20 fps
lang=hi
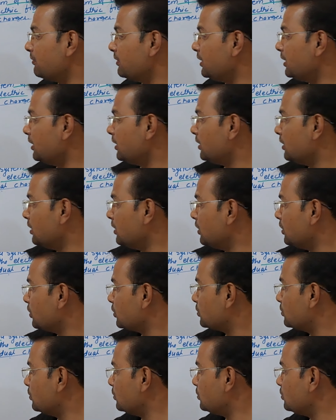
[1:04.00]
R1 है
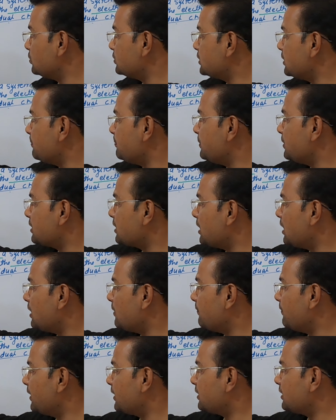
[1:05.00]
Q2 से P का
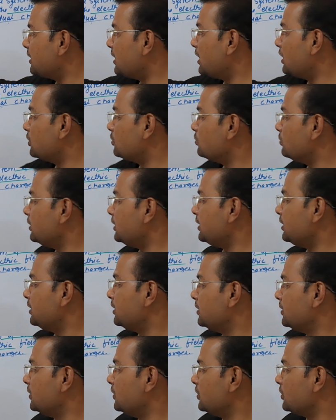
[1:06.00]
वेक्टर R2 है
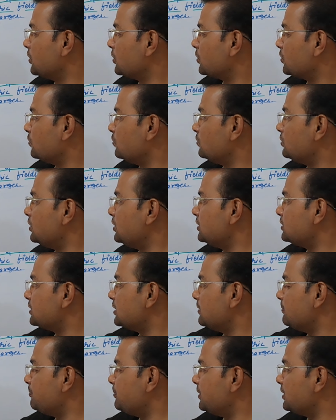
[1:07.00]
Q3
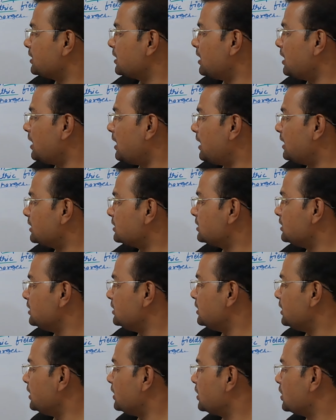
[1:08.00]
से P का R3
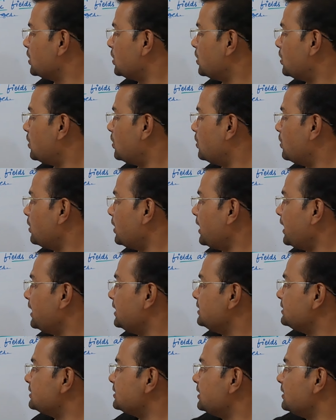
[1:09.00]
है और
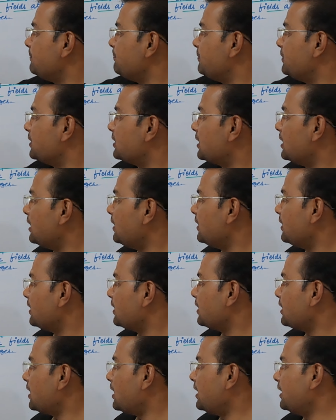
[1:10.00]
N से P का
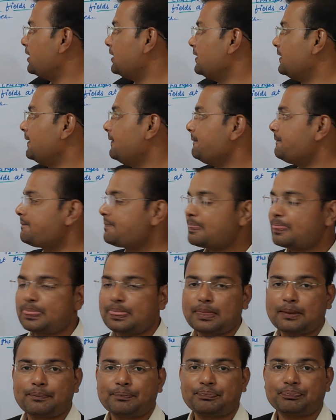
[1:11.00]
Rn है
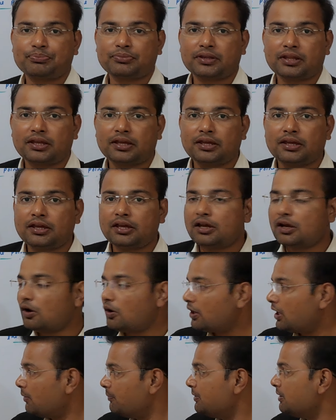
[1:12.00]

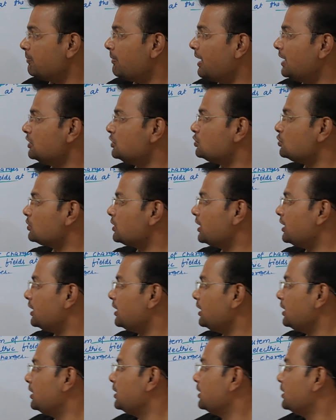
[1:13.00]
और हम ये मान चुके
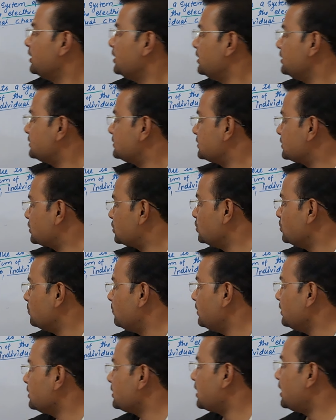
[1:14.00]
हैं इस
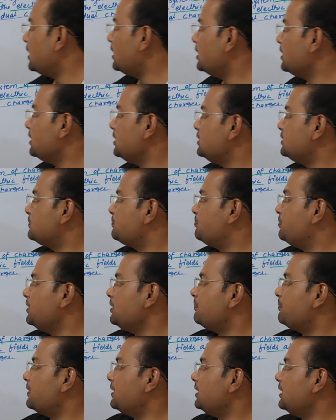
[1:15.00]
Q1 का इस
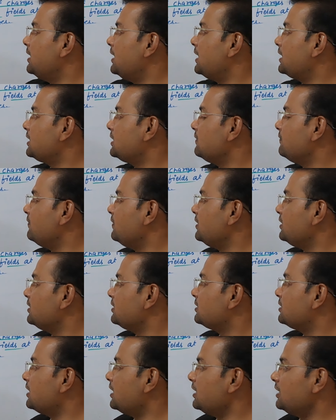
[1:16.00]
P पर इलेक्ट्रिक फील्ड
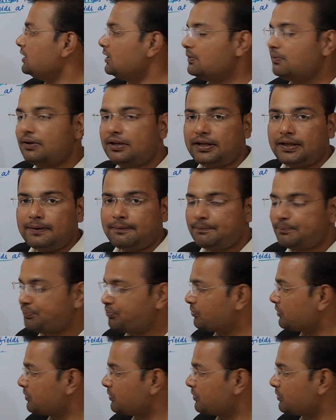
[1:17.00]
कितना E1 है